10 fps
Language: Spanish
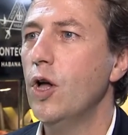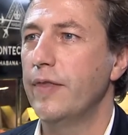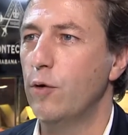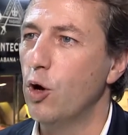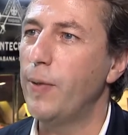
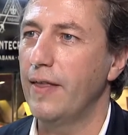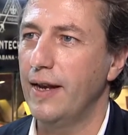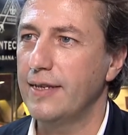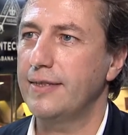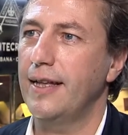de Europa
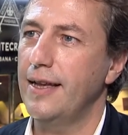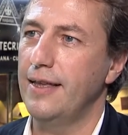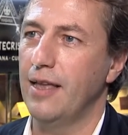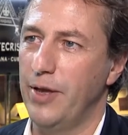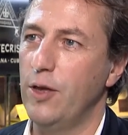del Este
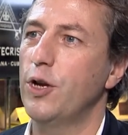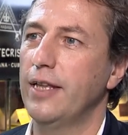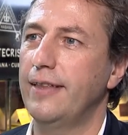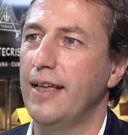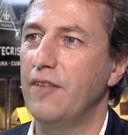y de Medio
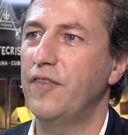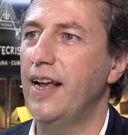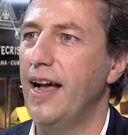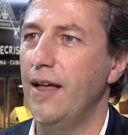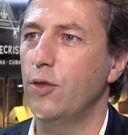Oriente y África,